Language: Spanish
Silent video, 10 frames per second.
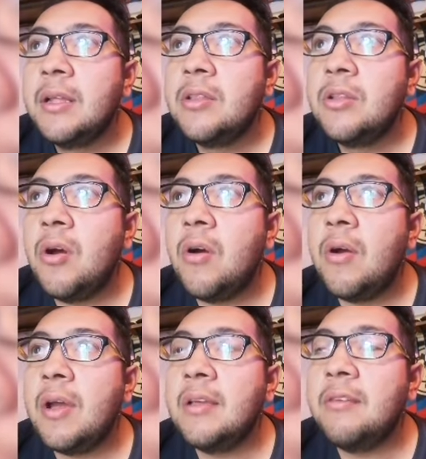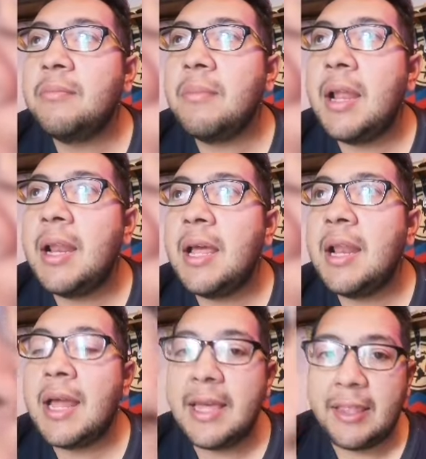No es mala
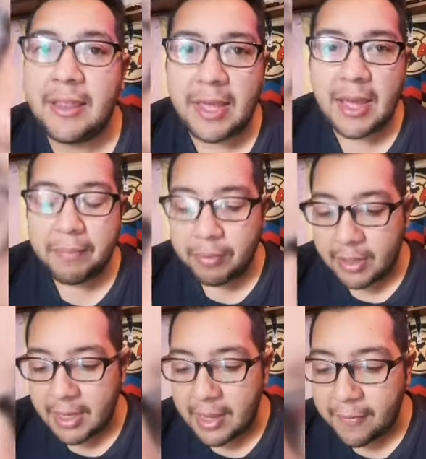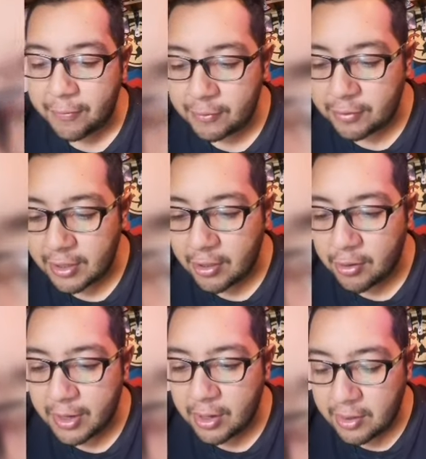la idea porque ha
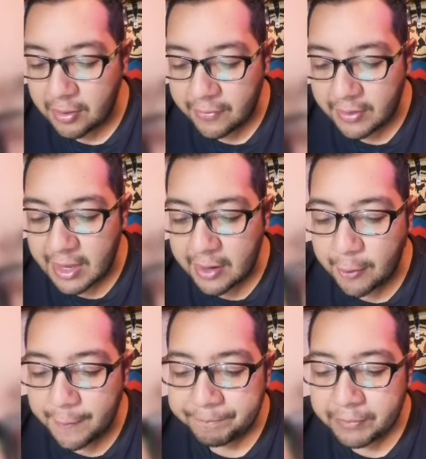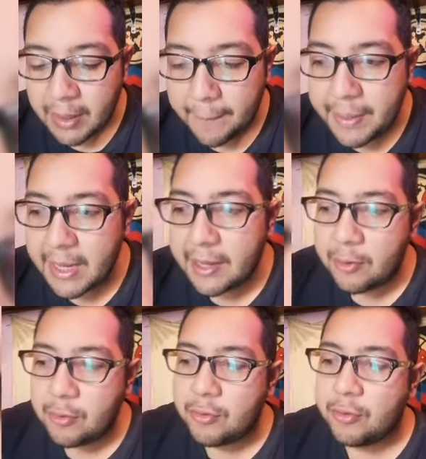funcionado bien lo de Fidalgo,
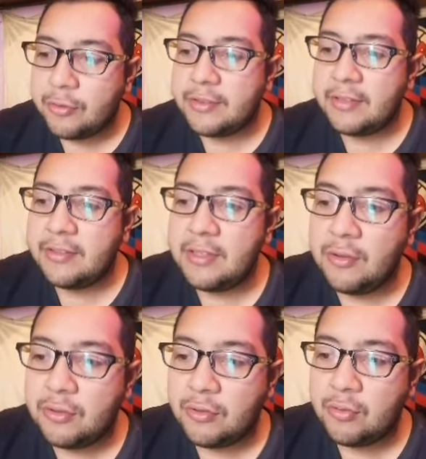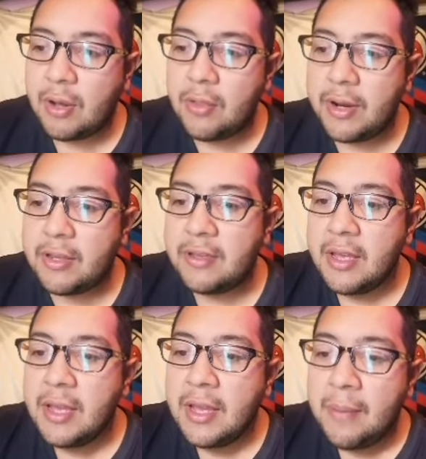pero no sé si otros jugadores
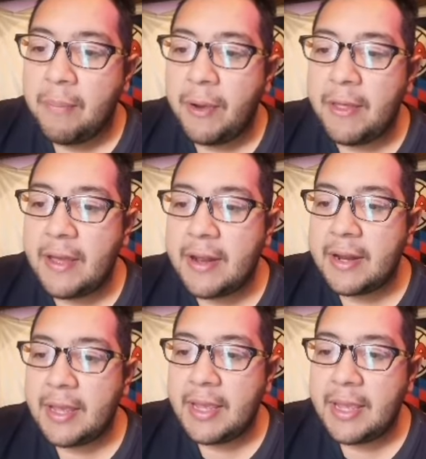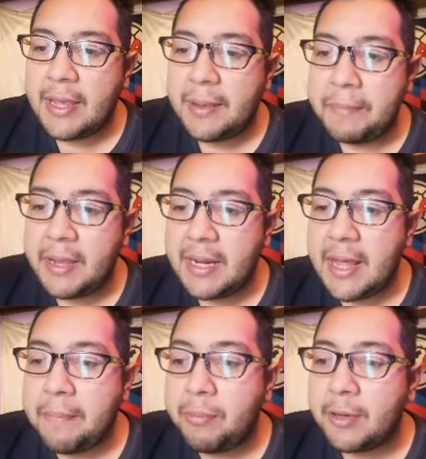puedan eh,
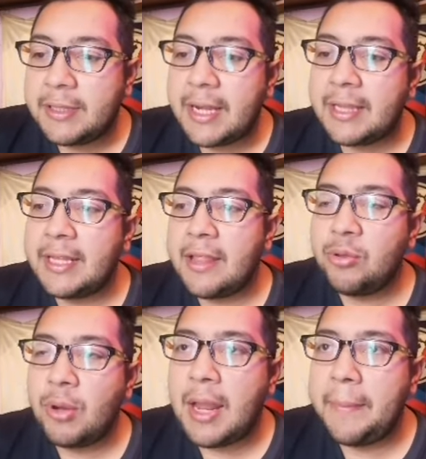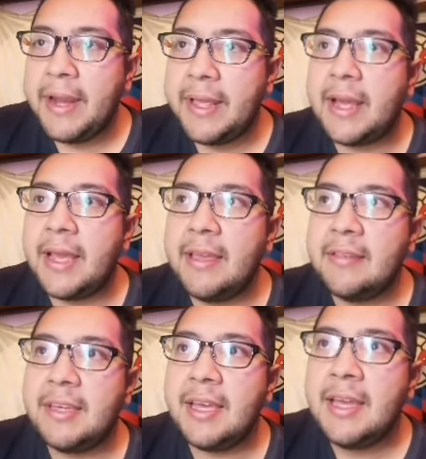venir a aportar tanto al América. Y
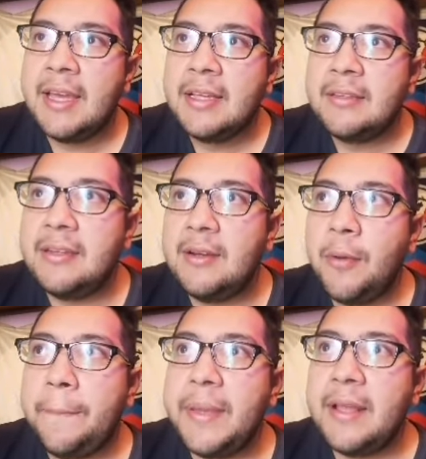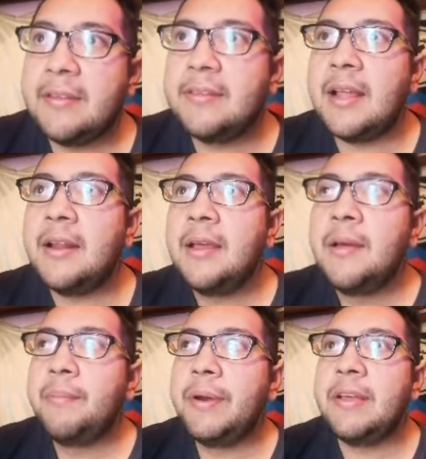es que si lo piensan,
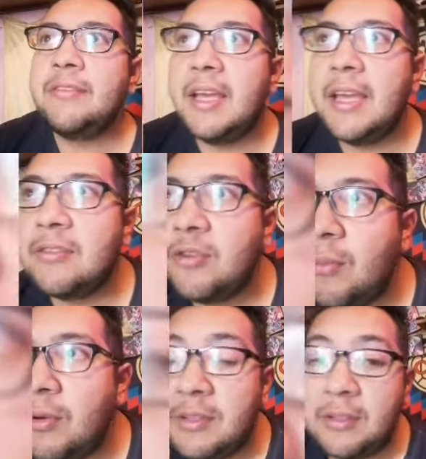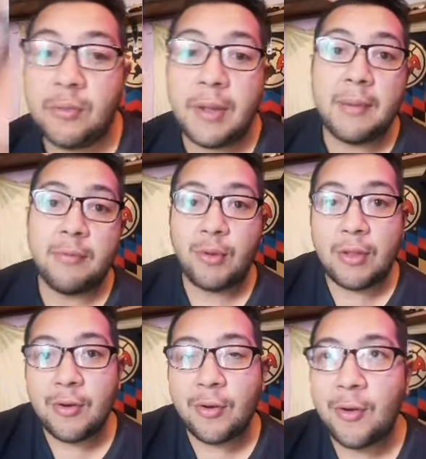pues es como si estuviéramos
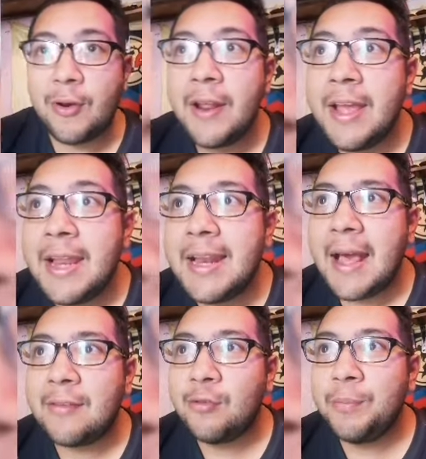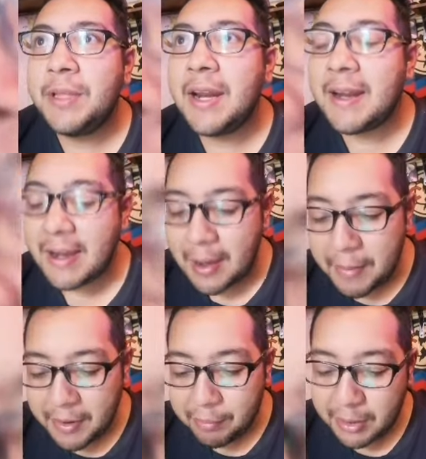jugando con la sub del Real
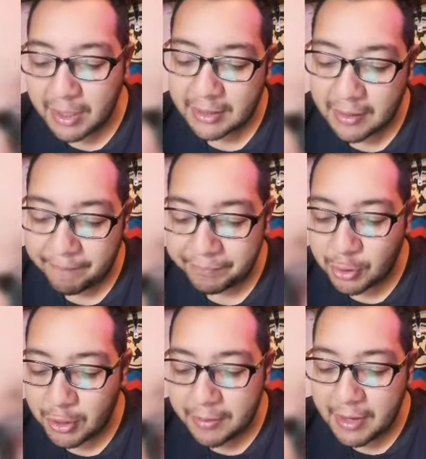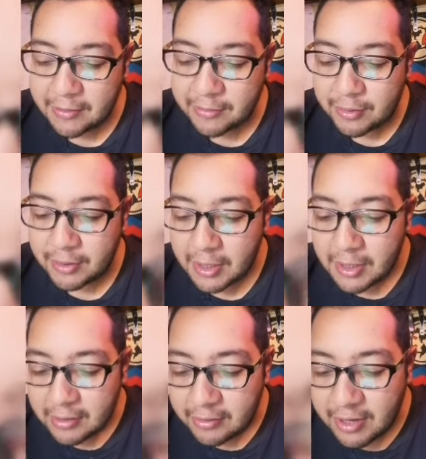Madrid, porque todavía son
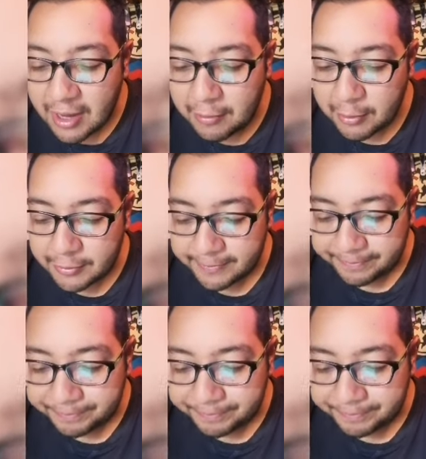chavos.